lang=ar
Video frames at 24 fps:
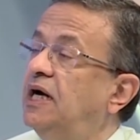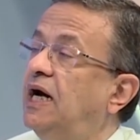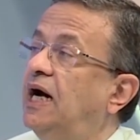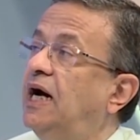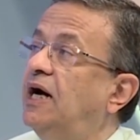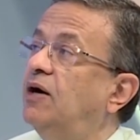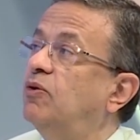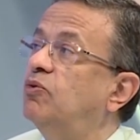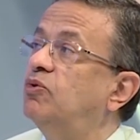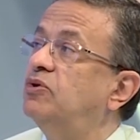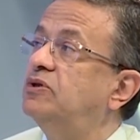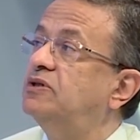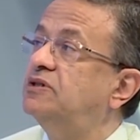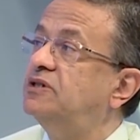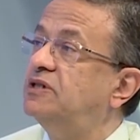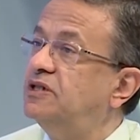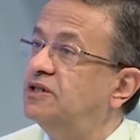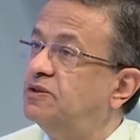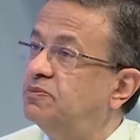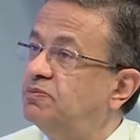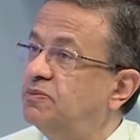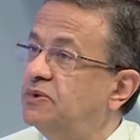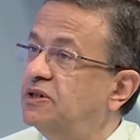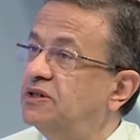او
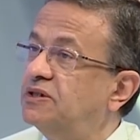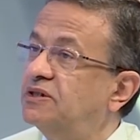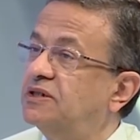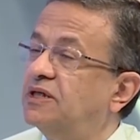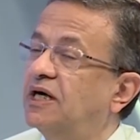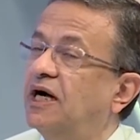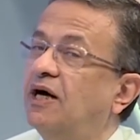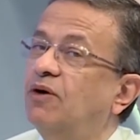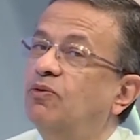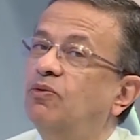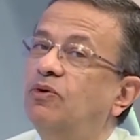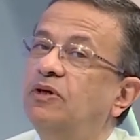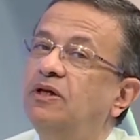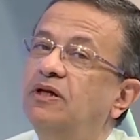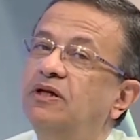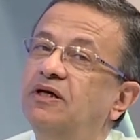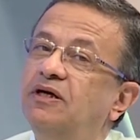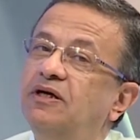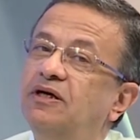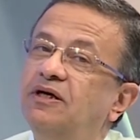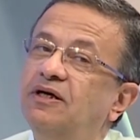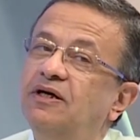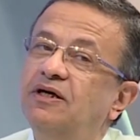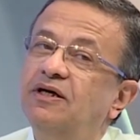التريتمنت او
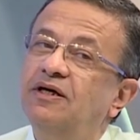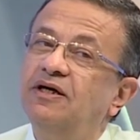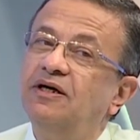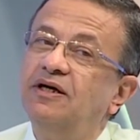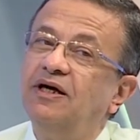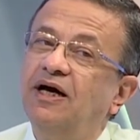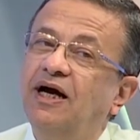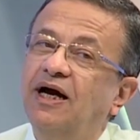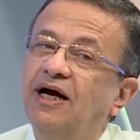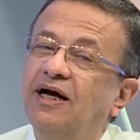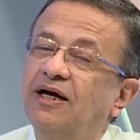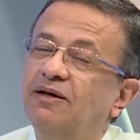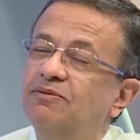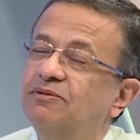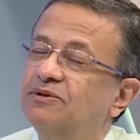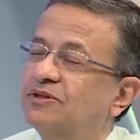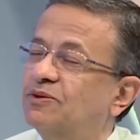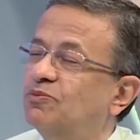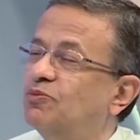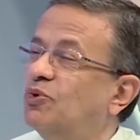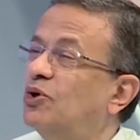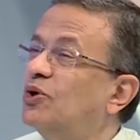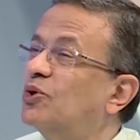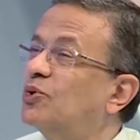حاجه
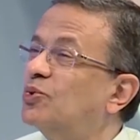بيسموها